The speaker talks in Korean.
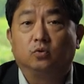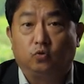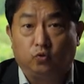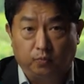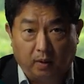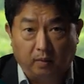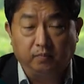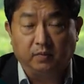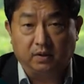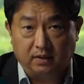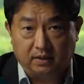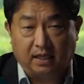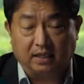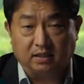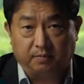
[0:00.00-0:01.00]
규범들을
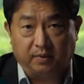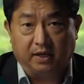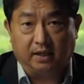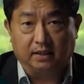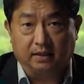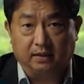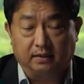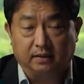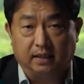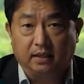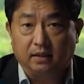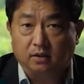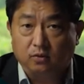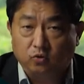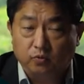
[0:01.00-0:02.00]
따져봐야 되는데
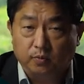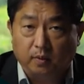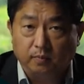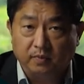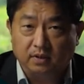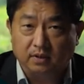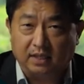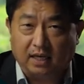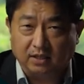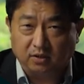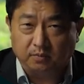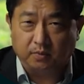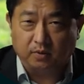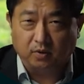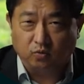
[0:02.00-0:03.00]
이런 규범들을
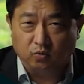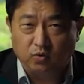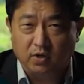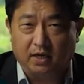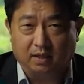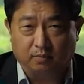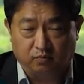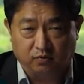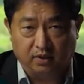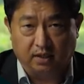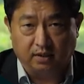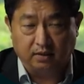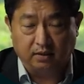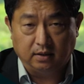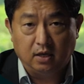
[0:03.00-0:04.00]
따져보는 윤리학의
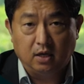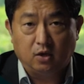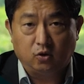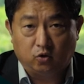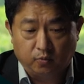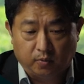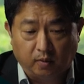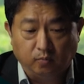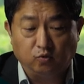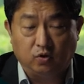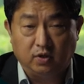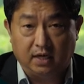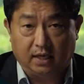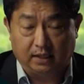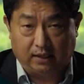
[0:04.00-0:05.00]
분야를 규범
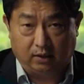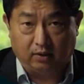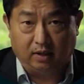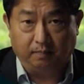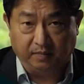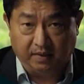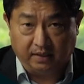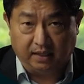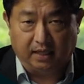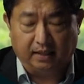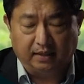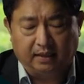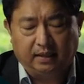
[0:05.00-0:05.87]
윤리학이라고 합니다.